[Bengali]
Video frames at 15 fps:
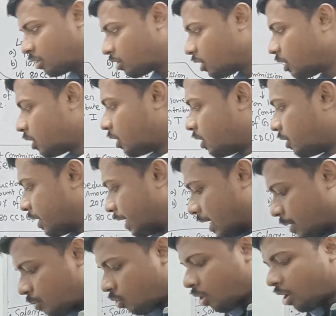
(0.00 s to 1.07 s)
ছিল
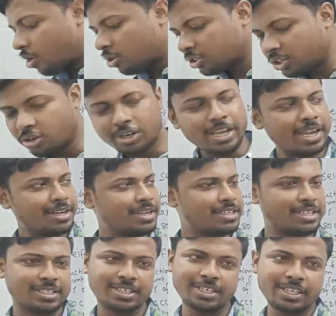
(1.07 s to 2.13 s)
দেখলাম করানো ছিল না এইটটি
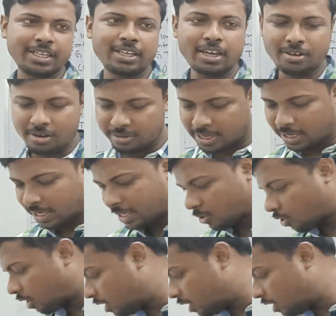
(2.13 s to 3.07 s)
সিসিডি আর না থাক এটা